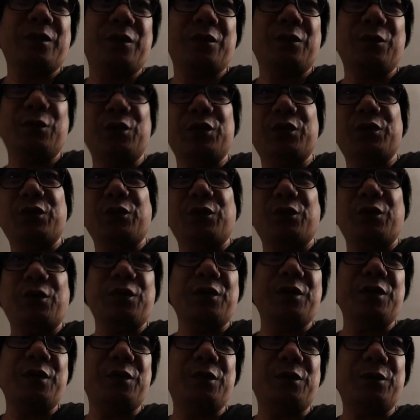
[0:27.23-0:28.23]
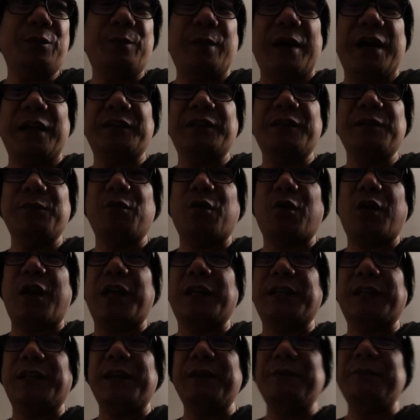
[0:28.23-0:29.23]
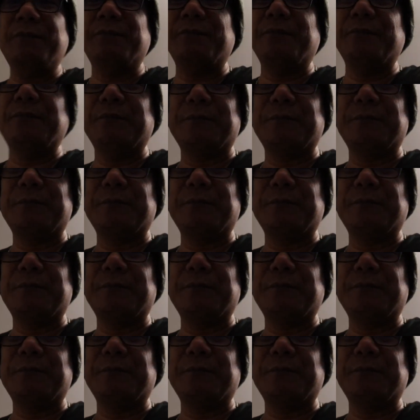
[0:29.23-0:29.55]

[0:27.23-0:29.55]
gusto ko passive or active